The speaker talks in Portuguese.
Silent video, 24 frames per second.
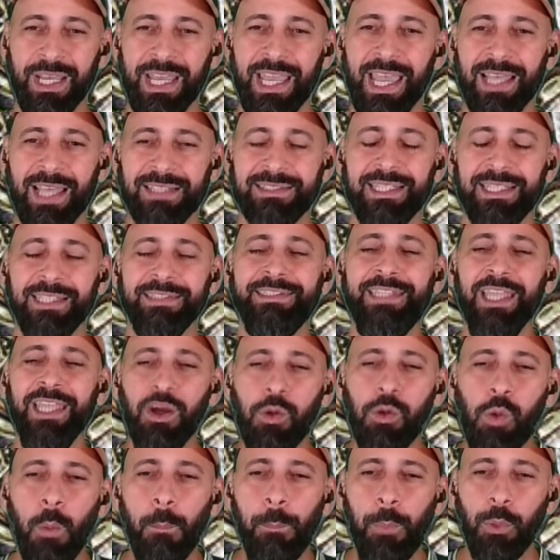essa
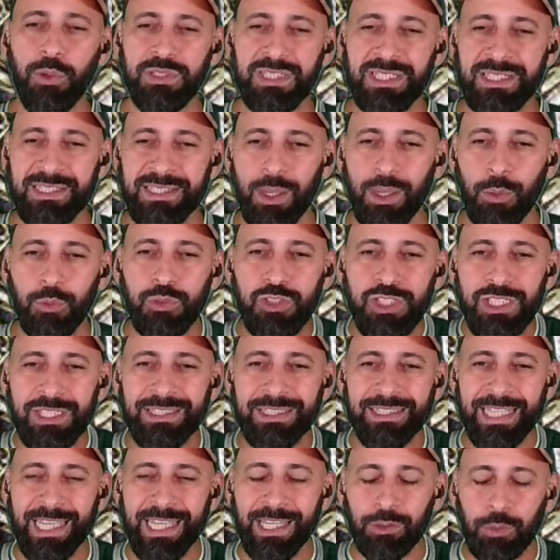decomposição de
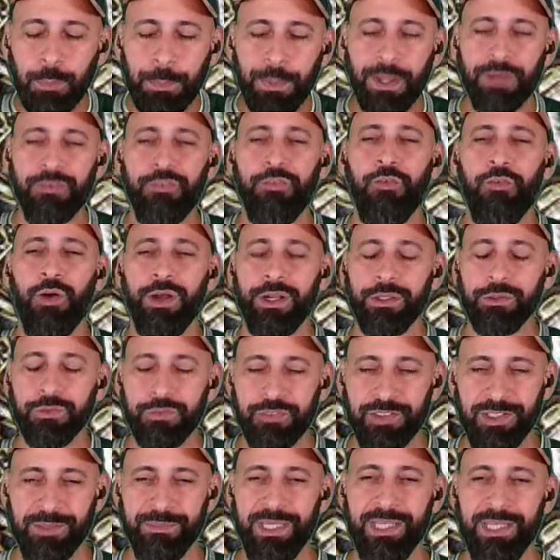dentro para fora do
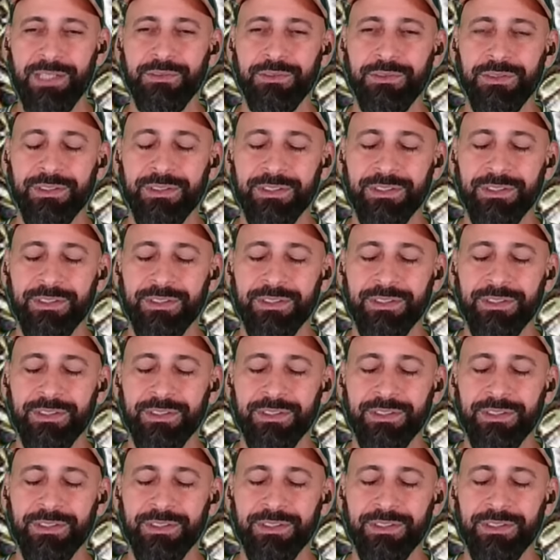Flamengo,